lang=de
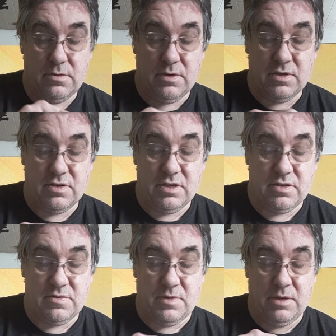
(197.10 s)
Wieder
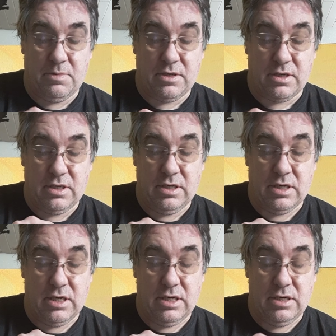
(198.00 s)
setzt zwei Batterien
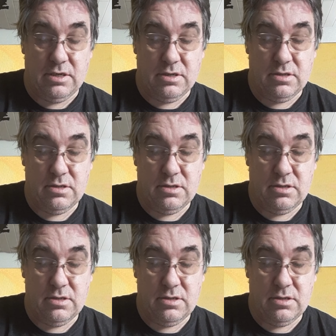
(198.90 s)
ein